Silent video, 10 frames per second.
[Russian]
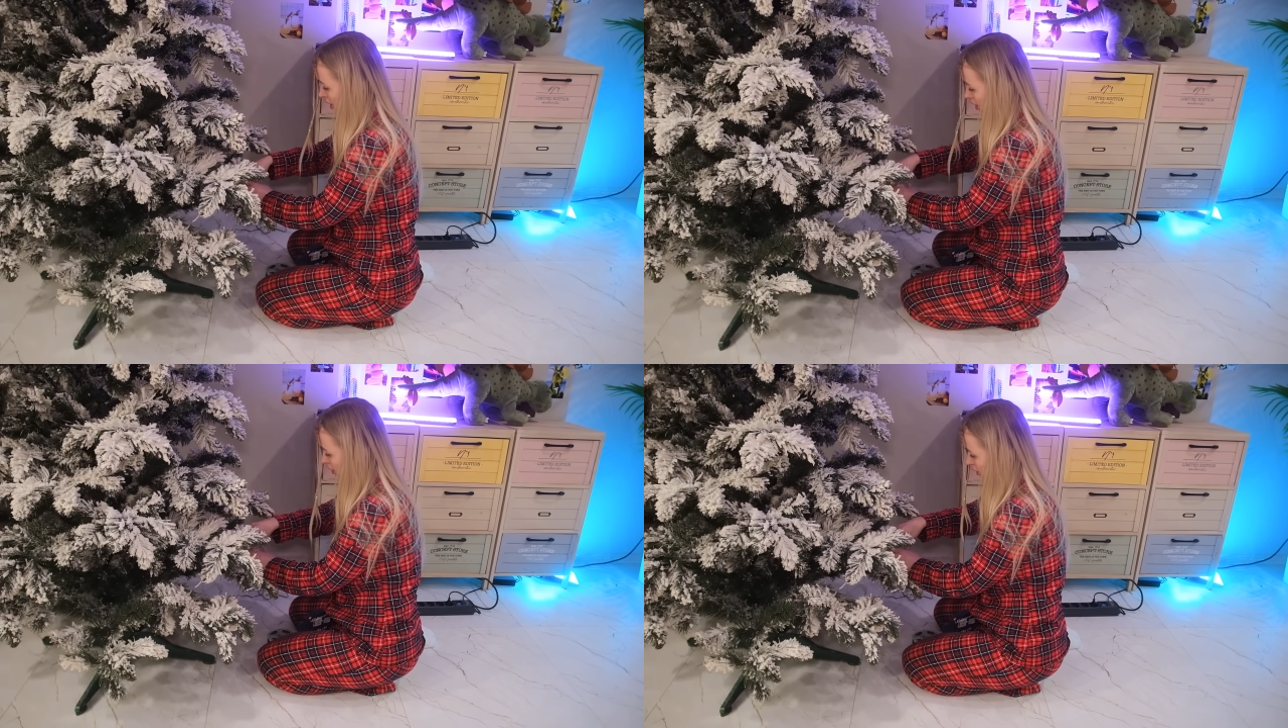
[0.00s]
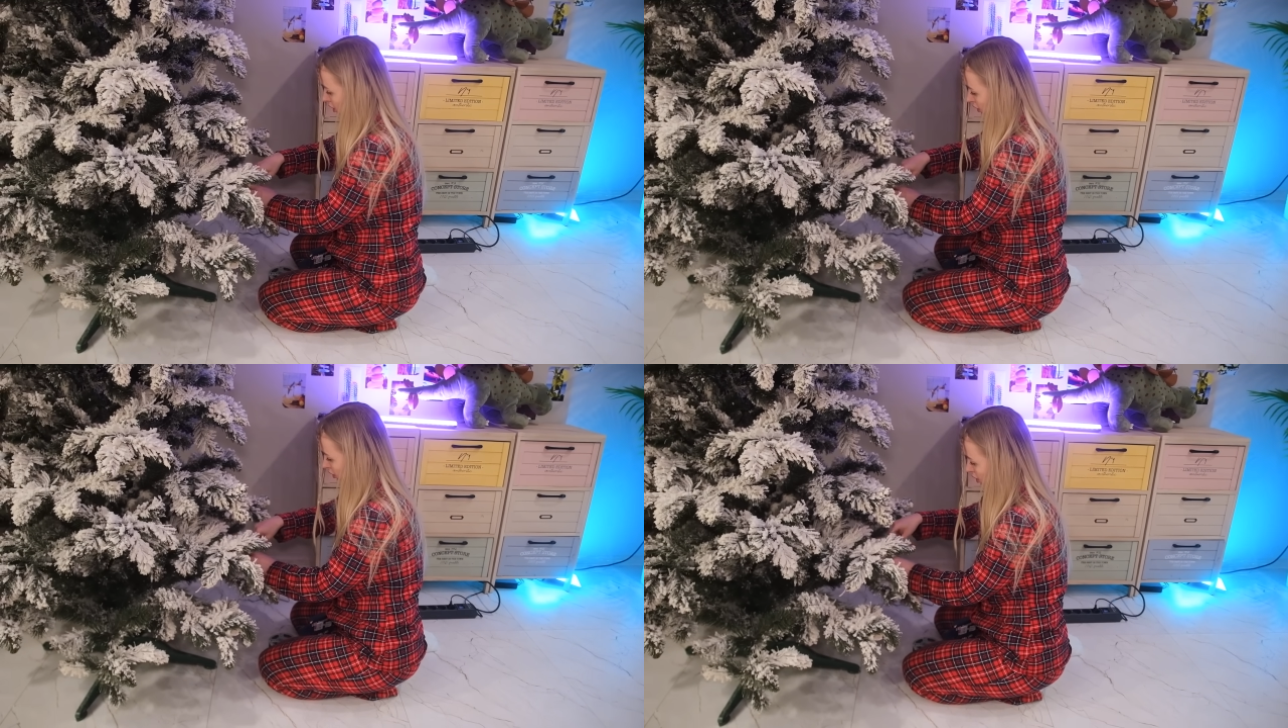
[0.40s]
И все
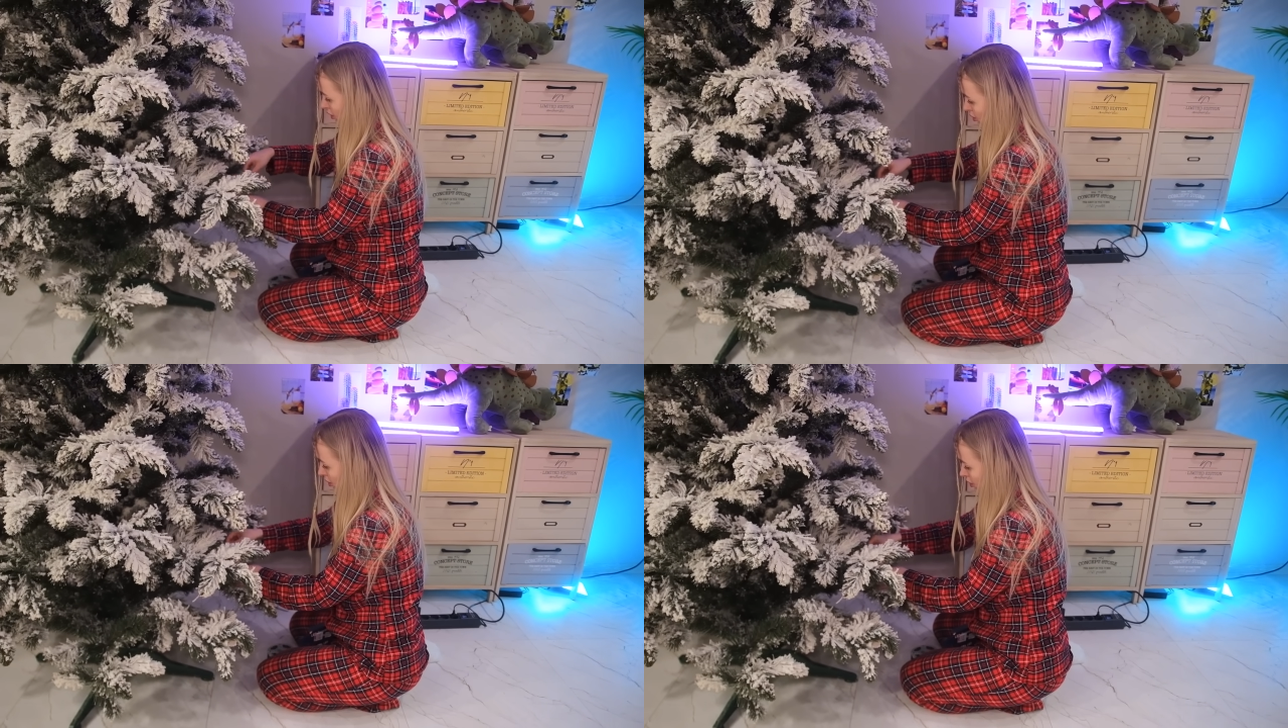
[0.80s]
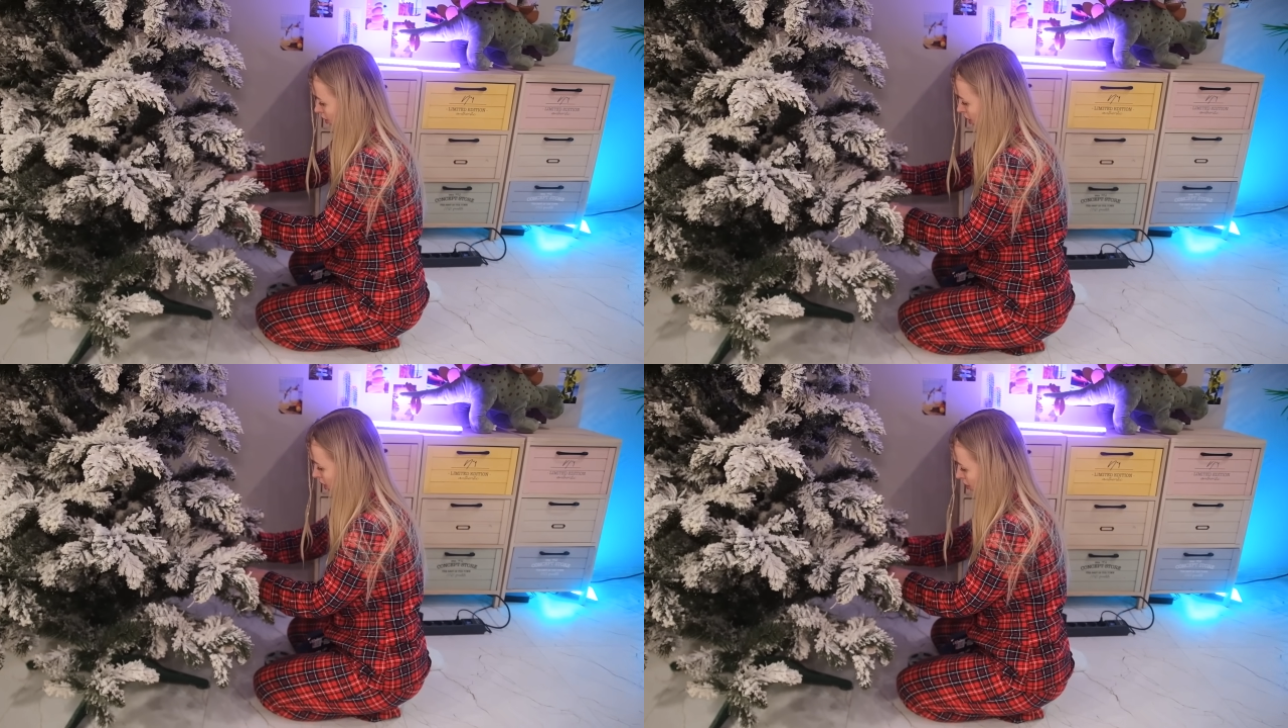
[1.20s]
равно, я думаю,
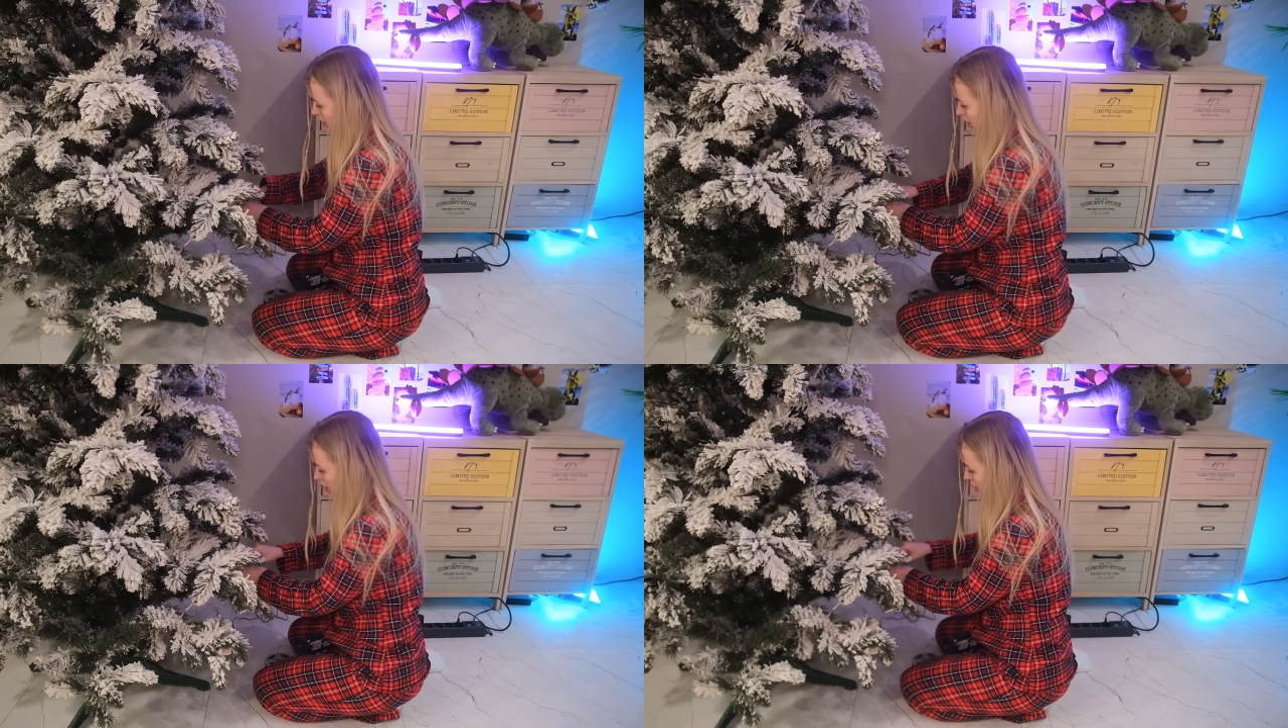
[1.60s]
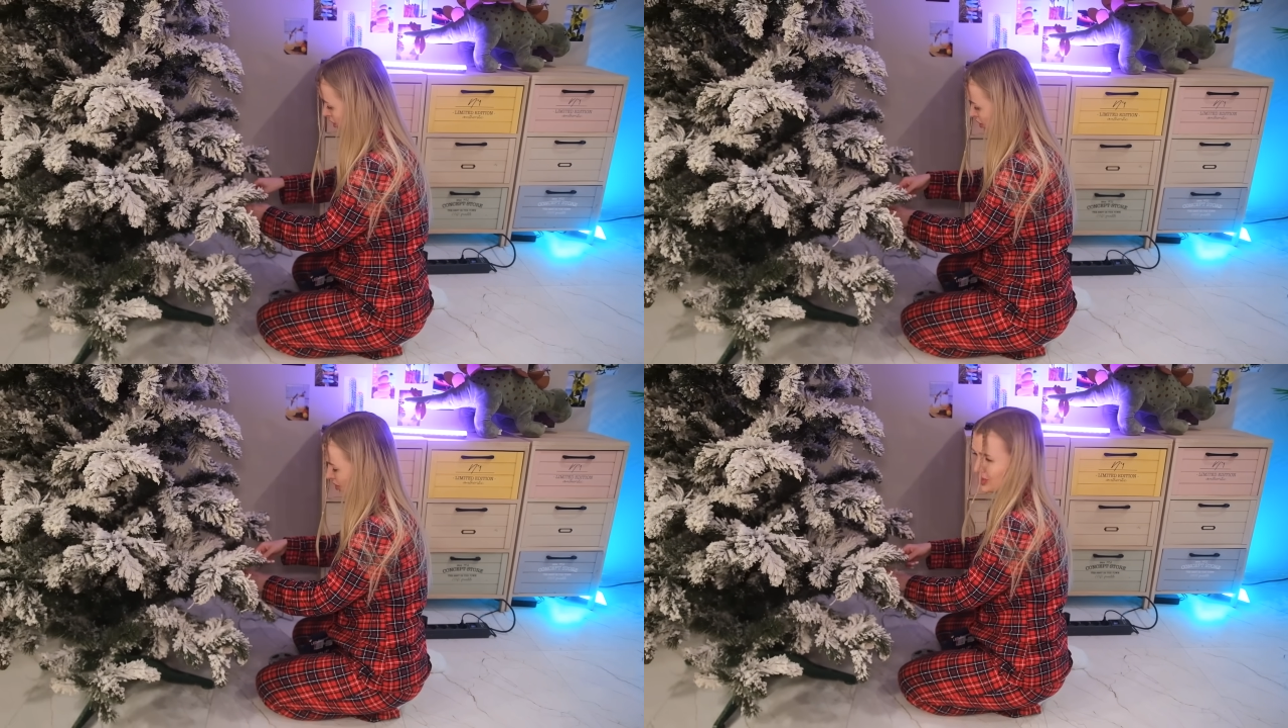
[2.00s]
будет
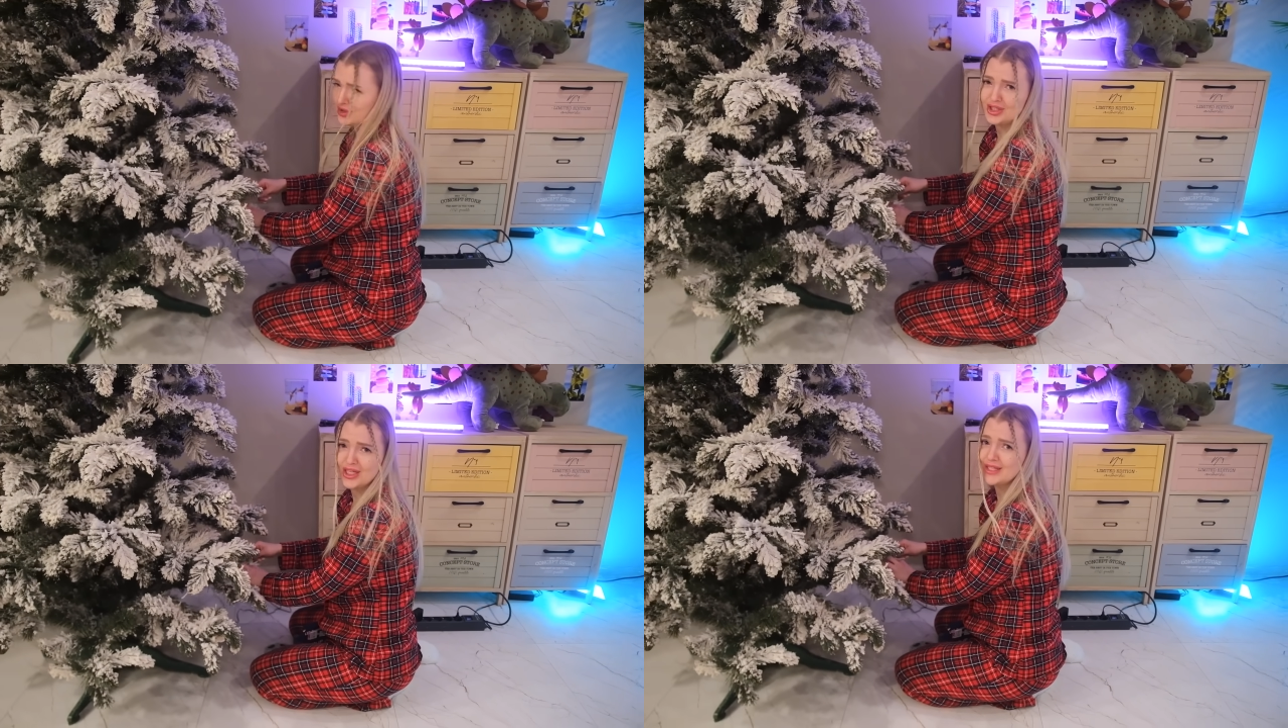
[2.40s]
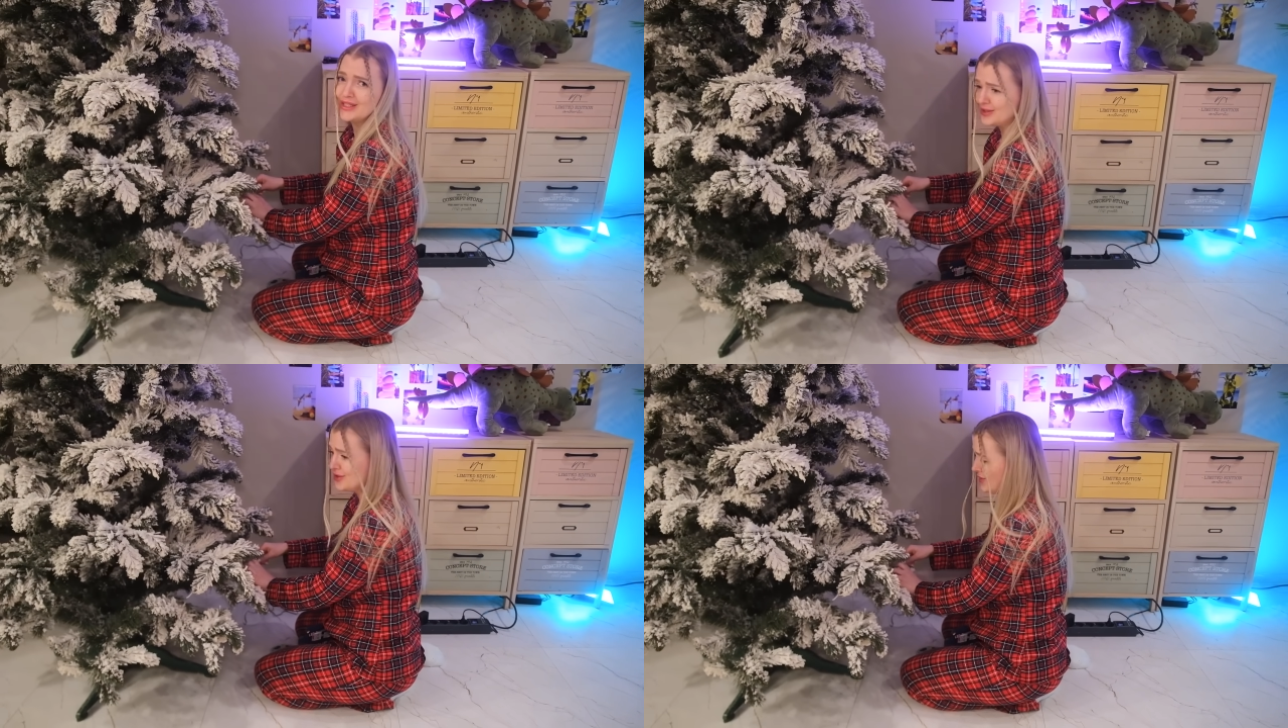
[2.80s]
симпатично, потому что 6
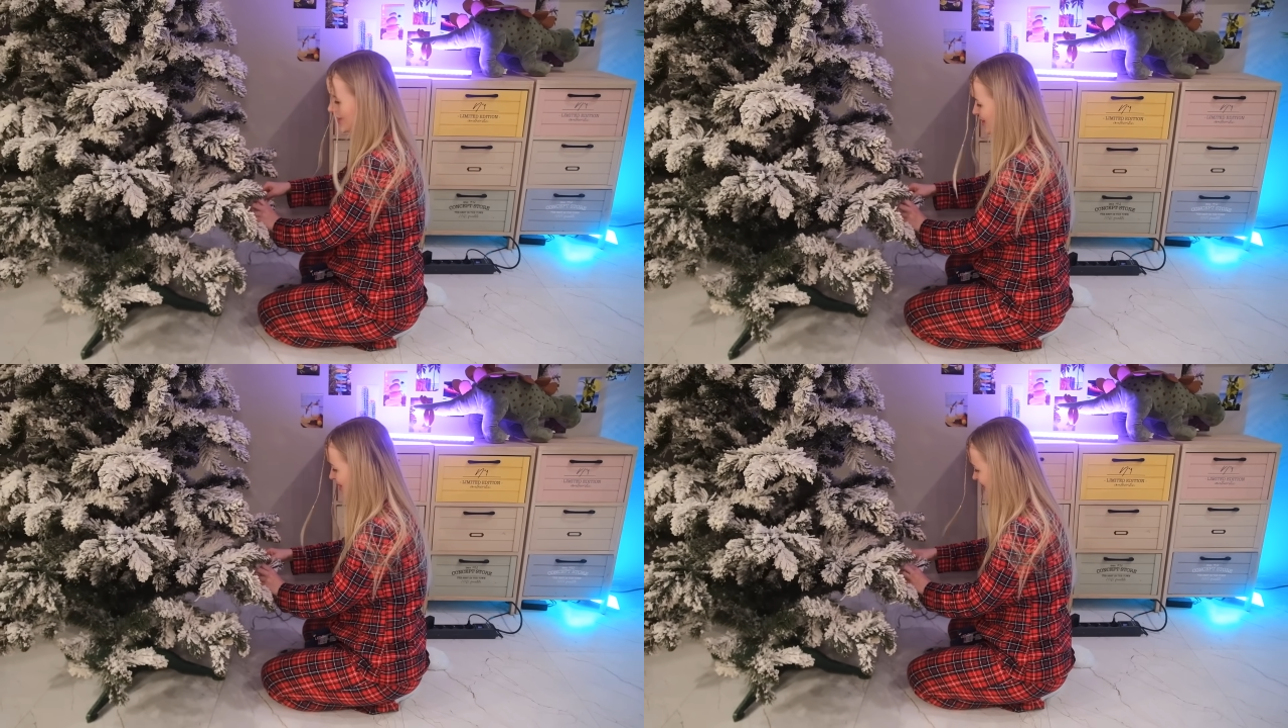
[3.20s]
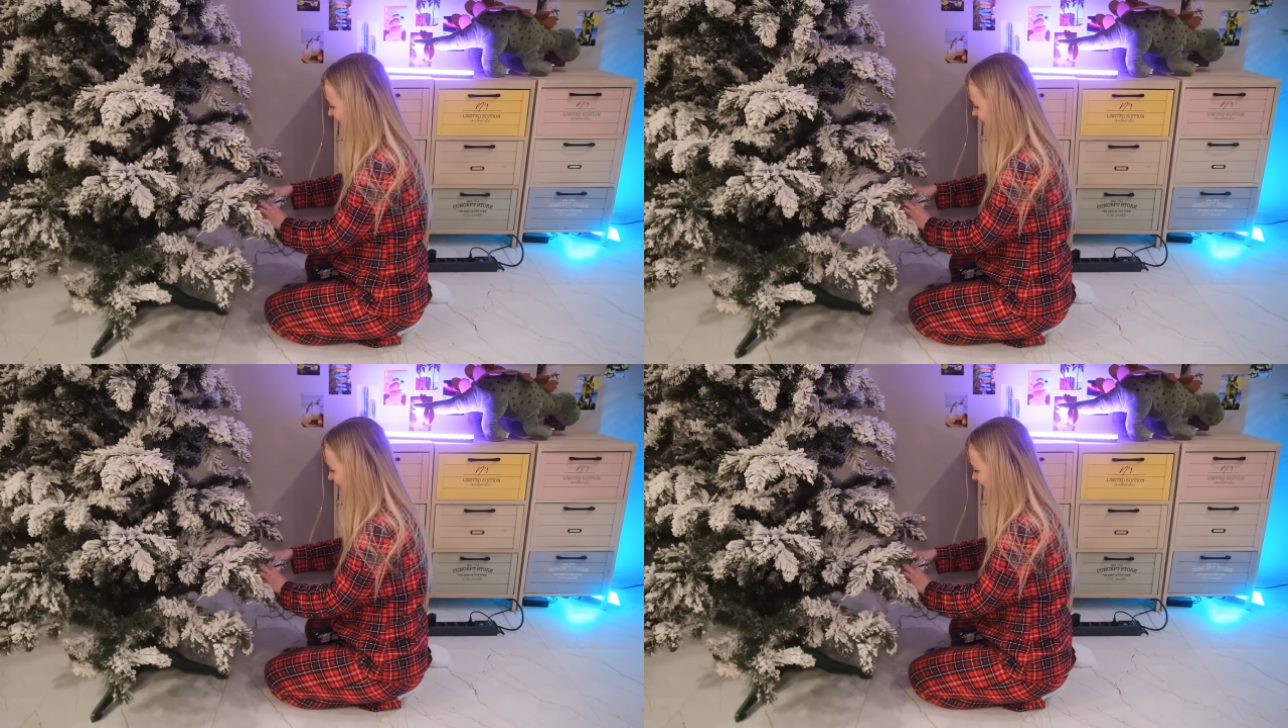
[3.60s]
часов для меня